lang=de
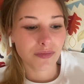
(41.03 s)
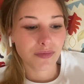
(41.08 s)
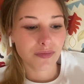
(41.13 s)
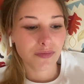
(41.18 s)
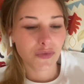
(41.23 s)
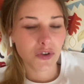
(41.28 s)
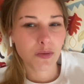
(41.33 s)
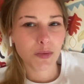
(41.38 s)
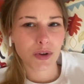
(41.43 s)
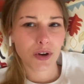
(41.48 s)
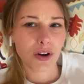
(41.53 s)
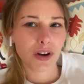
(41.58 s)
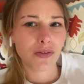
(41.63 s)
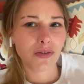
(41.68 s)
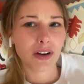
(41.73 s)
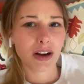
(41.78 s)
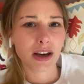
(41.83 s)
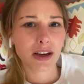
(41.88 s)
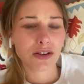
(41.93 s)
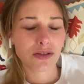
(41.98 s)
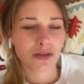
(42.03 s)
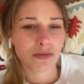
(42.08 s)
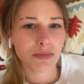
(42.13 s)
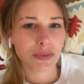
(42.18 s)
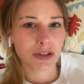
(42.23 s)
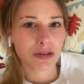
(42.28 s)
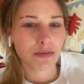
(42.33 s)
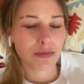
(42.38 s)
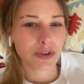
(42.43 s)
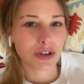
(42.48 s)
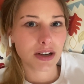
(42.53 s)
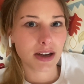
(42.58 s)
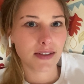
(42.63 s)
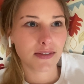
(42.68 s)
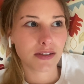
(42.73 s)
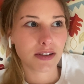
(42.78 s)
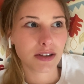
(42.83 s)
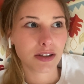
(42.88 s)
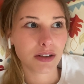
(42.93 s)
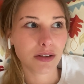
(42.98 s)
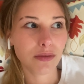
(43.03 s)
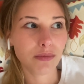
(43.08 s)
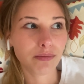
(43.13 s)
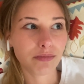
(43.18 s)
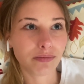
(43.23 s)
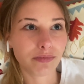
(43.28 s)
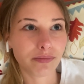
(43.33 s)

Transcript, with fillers: wird mich heute vielleicht noch ein bisschen beschäftigen.